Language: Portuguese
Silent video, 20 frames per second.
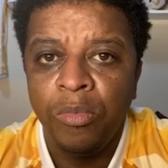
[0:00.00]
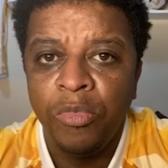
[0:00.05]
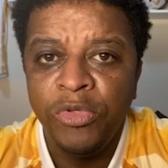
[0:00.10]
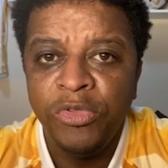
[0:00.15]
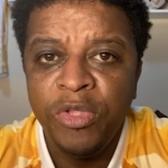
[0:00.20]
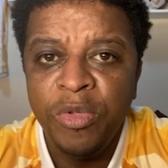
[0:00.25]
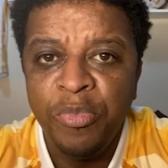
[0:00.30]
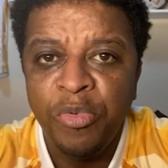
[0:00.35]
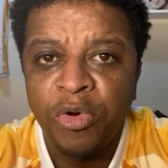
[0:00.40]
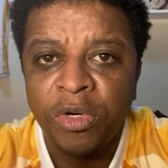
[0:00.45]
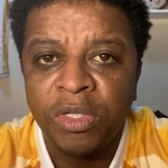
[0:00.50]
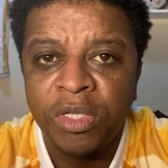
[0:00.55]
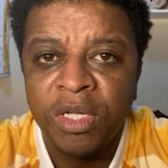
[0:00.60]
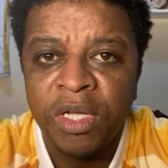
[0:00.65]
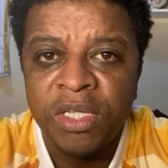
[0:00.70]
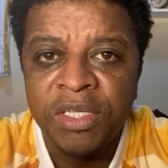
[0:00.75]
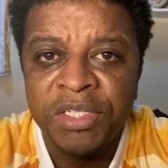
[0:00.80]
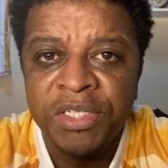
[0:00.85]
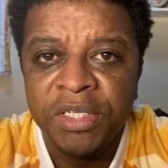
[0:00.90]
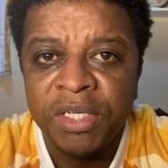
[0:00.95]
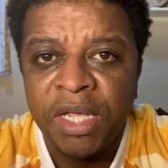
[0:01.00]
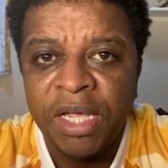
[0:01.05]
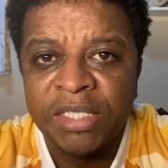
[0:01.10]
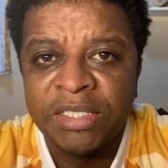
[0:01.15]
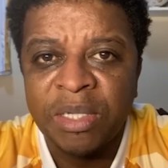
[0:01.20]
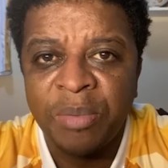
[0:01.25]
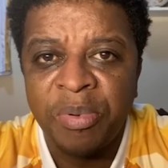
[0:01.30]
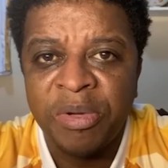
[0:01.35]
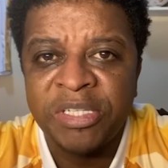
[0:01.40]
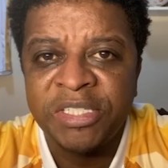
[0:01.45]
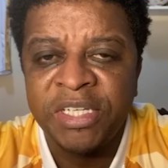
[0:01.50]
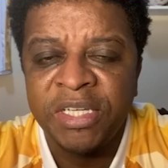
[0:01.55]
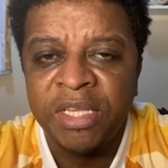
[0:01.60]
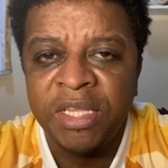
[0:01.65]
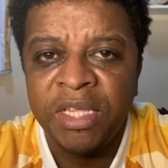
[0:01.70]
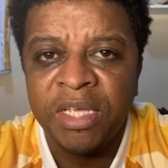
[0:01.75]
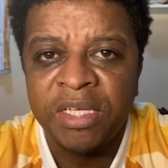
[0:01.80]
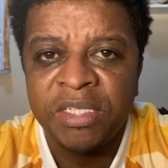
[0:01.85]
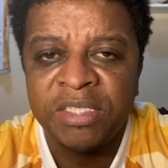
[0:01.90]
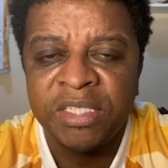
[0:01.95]
Muito importante essa
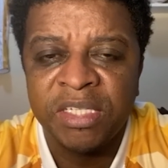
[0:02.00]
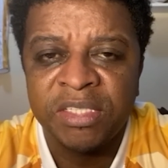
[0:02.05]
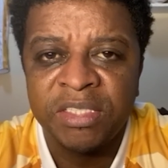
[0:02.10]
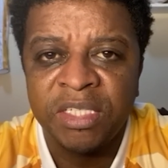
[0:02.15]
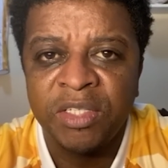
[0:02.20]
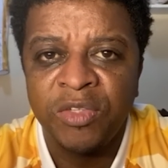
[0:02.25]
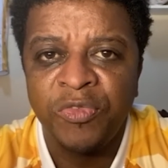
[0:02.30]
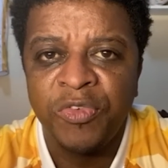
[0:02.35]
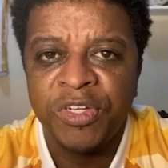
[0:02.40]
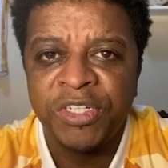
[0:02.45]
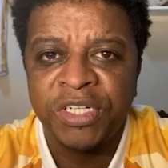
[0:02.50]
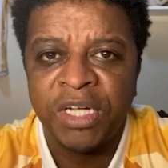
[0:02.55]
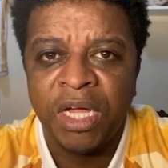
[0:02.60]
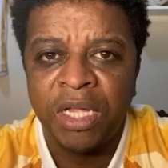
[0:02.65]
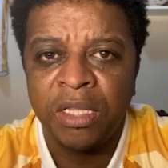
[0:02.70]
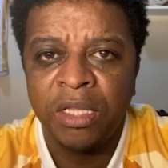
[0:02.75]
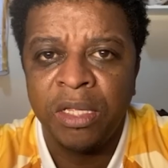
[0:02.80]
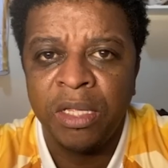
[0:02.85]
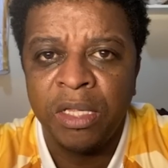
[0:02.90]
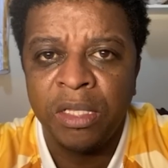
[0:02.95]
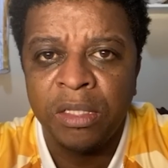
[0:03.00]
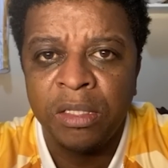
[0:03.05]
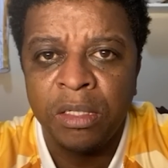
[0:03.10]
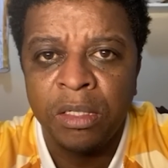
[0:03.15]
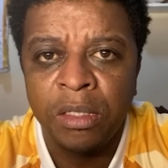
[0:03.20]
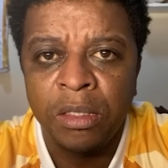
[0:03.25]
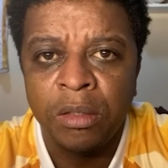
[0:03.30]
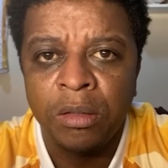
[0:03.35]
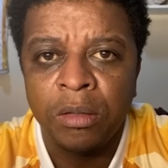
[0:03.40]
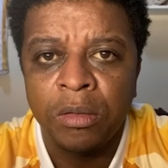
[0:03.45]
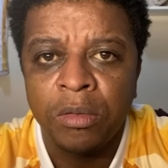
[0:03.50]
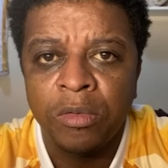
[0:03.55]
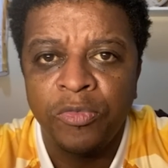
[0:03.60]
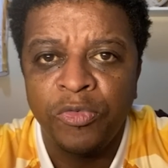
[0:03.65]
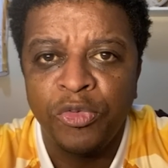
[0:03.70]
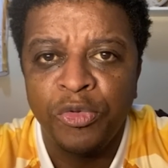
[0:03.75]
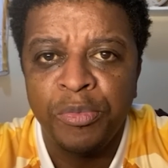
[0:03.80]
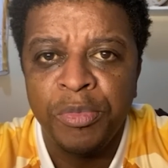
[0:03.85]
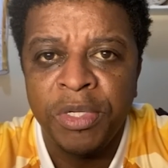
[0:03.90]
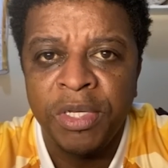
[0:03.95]
parceria que está sendo fechada entre
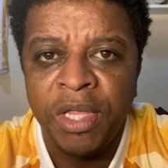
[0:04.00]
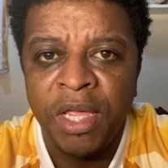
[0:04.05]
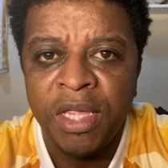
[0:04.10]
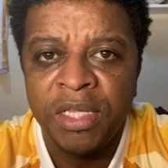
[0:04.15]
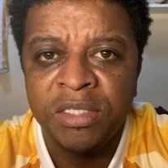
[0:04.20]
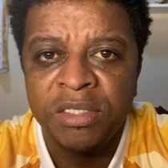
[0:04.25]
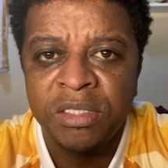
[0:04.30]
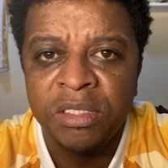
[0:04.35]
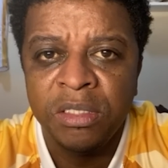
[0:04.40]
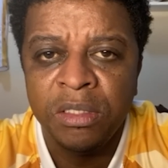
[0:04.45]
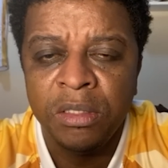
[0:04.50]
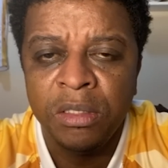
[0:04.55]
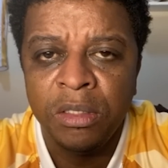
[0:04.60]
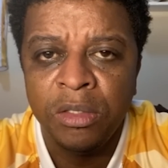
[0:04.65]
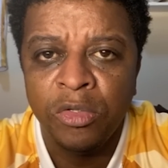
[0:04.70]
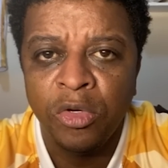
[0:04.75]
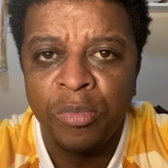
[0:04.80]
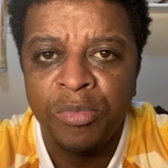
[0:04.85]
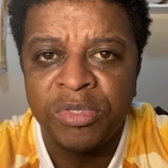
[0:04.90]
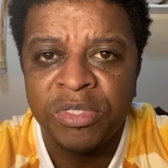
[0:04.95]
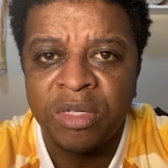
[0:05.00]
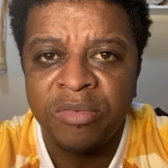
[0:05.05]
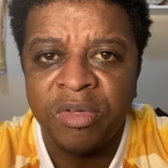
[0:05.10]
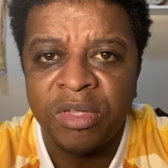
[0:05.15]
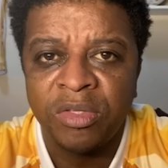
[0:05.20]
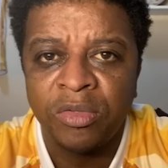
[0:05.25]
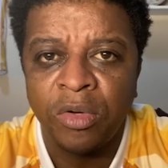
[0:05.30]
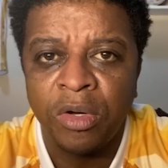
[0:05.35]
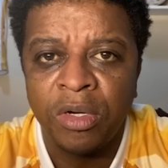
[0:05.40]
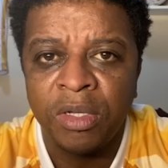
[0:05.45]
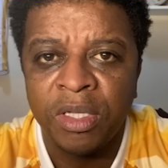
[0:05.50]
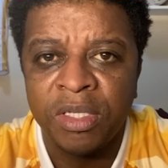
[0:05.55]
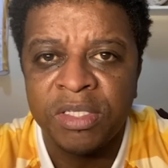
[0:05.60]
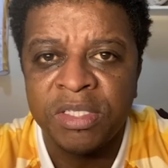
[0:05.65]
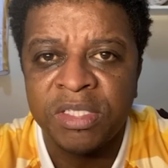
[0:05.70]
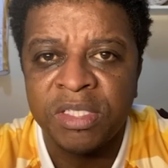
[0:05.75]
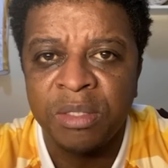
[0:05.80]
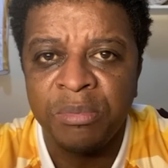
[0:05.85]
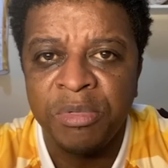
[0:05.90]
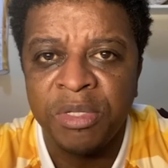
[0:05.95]
Fluminense e Observatório da
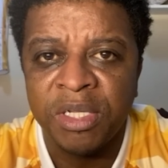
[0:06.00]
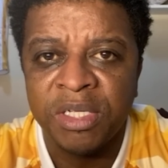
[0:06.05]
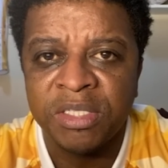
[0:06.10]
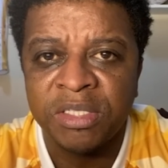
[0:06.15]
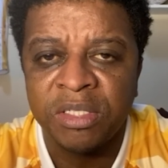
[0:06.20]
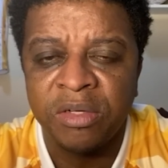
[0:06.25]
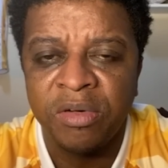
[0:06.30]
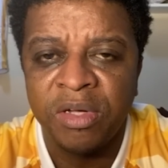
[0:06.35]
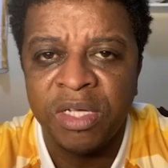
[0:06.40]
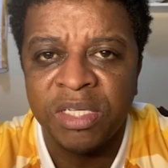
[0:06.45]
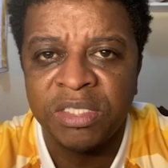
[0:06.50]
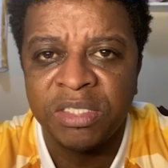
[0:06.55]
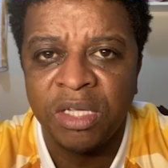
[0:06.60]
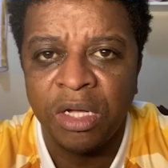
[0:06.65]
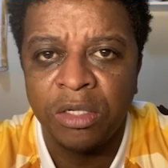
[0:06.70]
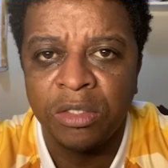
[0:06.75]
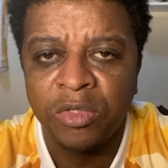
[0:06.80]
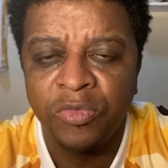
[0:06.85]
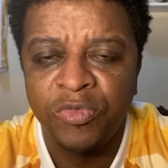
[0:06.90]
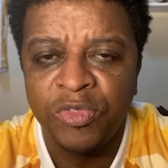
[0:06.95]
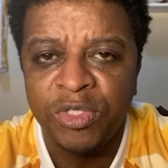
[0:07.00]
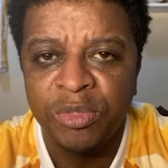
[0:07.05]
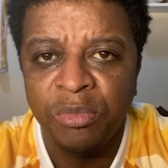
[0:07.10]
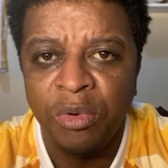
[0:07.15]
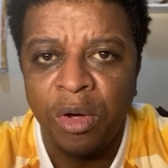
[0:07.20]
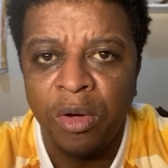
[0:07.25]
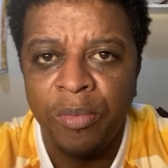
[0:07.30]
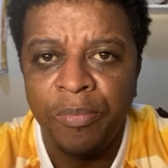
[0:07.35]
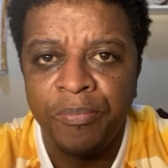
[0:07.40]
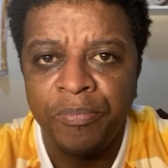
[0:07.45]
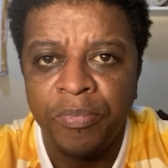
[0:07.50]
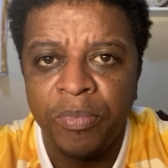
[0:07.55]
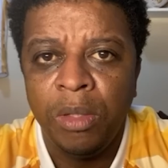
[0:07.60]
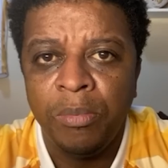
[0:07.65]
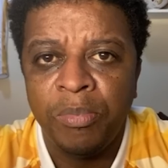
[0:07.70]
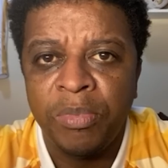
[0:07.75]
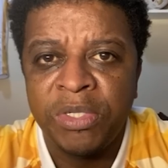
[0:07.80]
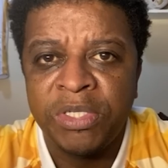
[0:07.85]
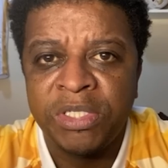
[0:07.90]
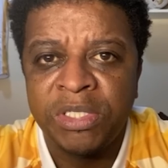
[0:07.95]
Discriminação Racial no Futebol.
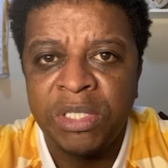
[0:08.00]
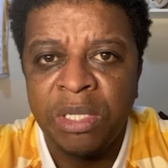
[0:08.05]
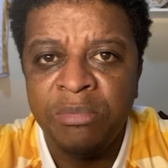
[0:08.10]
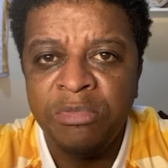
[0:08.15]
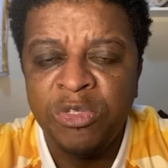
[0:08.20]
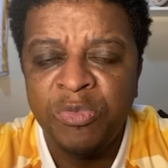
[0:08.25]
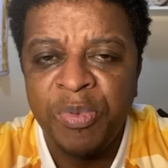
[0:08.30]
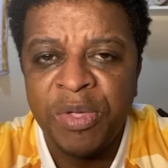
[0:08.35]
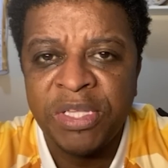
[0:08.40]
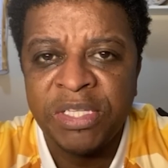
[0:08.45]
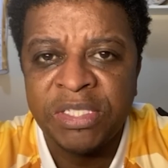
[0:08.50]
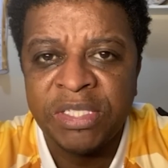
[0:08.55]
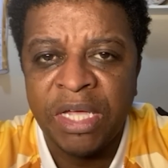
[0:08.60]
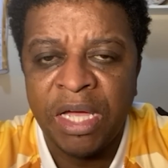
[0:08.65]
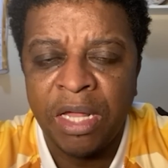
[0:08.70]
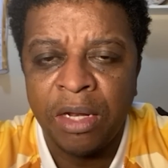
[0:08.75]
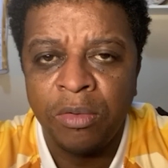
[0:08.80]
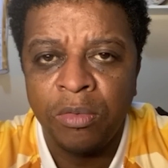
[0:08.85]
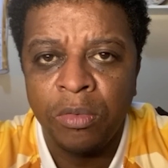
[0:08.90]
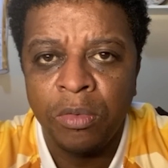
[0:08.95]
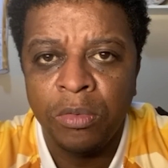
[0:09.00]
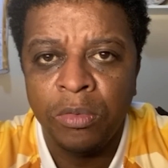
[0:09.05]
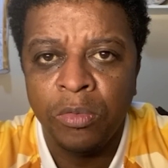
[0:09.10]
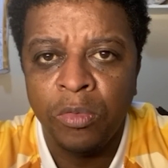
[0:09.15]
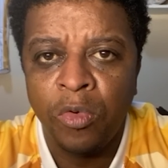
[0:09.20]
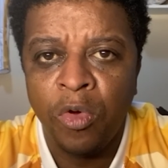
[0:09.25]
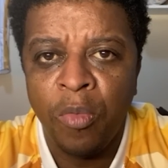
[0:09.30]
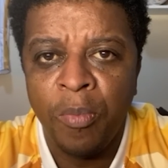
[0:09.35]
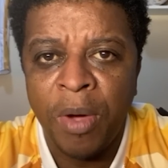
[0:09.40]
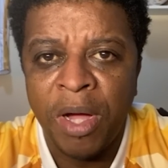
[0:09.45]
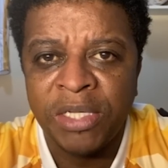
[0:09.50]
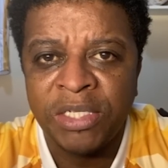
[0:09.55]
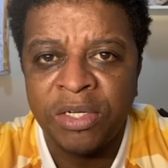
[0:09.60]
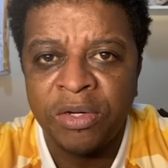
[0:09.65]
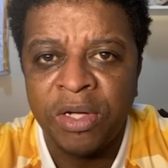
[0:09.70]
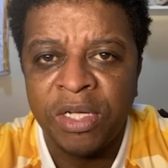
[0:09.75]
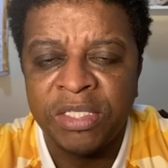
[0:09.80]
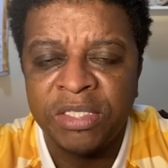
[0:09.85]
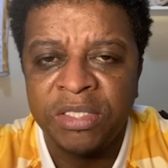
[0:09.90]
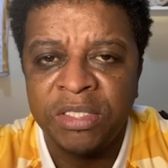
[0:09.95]
Precisamos pensar o combate ao
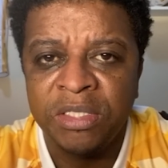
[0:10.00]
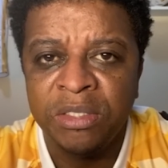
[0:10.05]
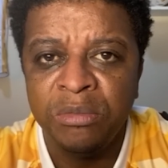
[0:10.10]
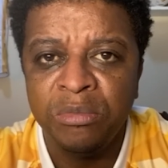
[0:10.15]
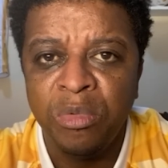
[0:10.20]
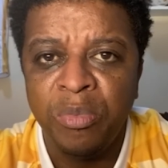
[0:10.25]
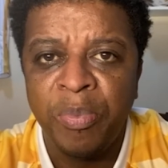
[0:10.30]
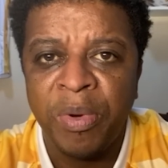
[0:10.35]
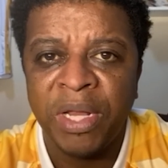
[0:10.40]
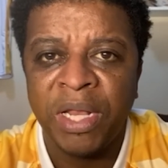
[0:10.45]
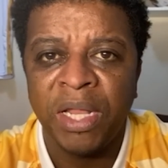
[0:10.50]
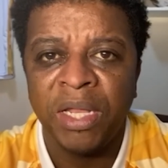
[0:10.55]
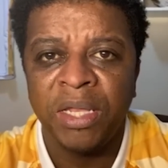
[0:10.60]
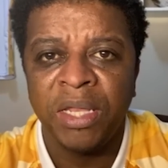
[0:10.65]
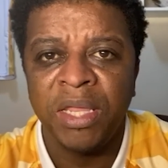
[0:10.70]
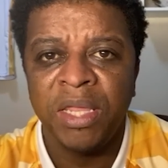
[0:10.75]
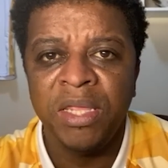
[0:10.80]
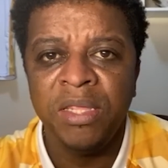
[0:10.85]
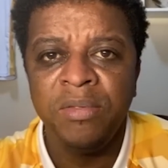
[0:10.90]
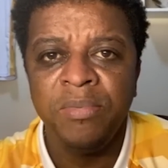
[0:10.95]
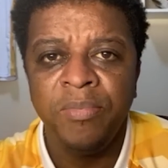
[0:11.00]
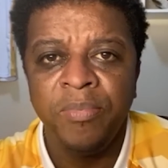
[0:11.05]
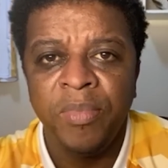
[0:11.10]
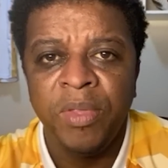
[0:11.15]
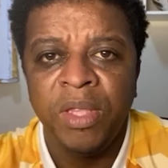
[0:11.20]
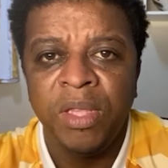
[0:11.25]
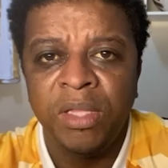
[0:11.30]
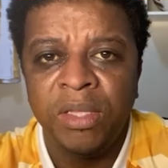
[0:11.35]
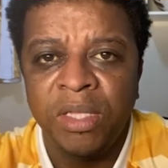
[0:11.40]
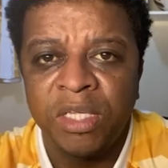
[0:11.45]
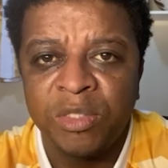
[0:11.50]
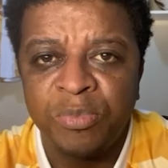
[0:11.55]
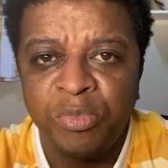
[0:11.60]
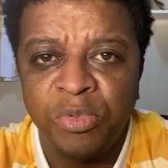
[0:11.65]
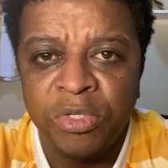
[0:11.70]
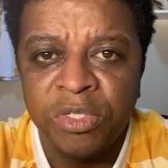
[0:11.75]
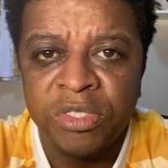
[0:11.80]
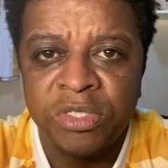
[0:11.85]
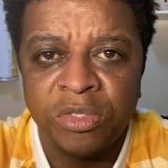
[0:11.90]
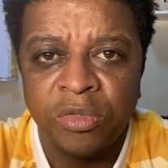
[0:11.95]
racismo para além das
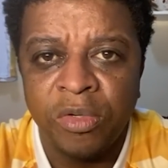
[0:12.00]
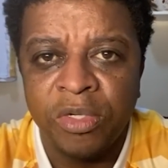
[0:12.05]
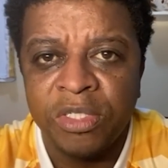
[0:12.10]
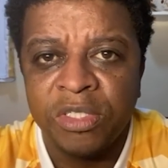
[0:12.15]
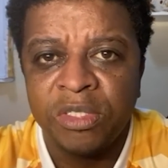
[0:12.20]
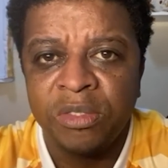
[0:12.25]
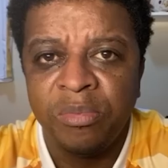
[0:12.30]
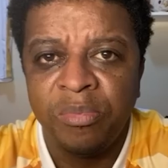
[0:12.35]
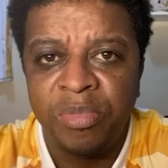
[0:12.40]
punições.